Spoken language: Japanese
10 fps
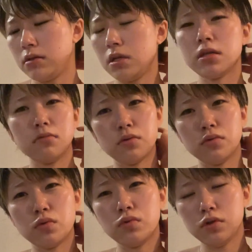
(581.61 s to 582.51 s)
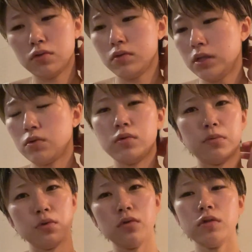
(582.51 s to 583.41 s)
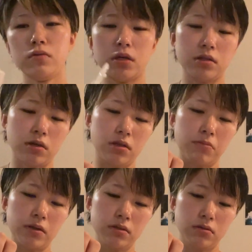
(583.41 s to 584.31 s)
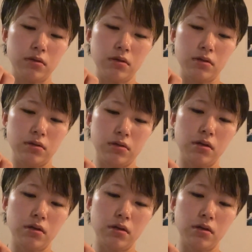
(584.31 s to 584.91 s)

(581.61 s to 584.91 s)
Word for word: 最近はこの豆乳イソフラボンの乳液使ってます。